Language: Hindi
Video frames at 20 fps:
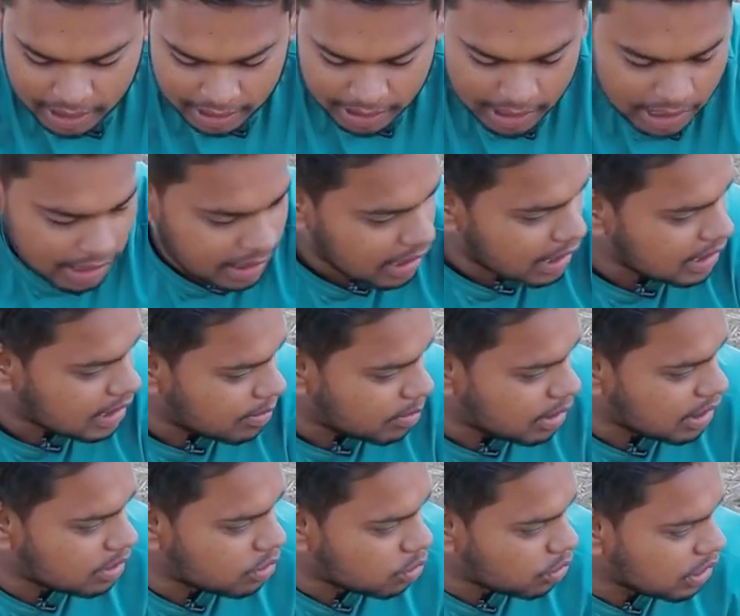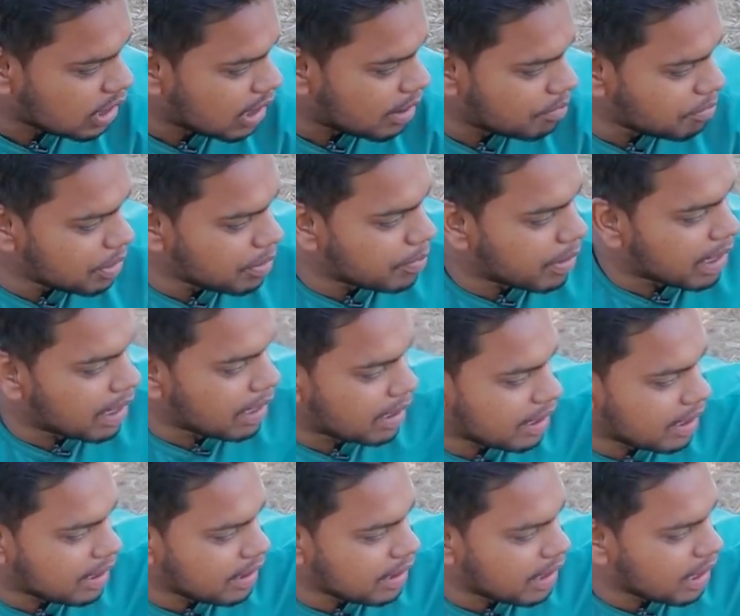किया है गाइस हमने थोड़ी लंबी वायर
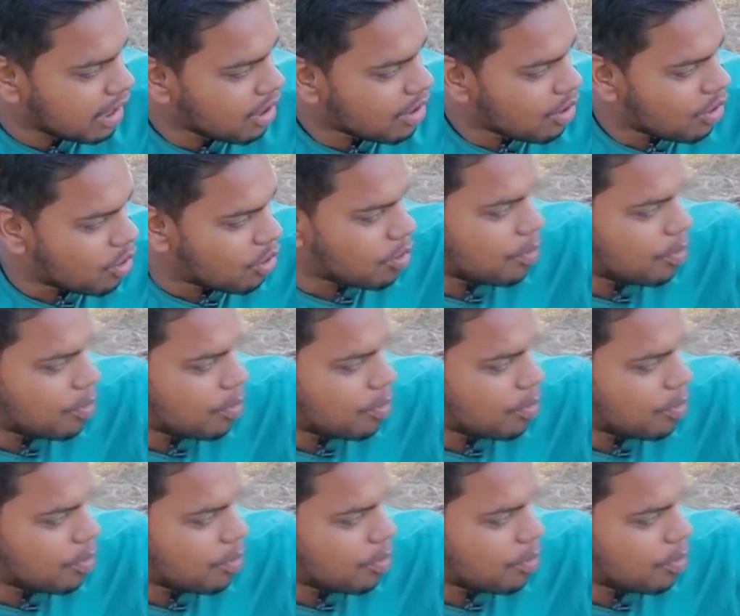ले ली है और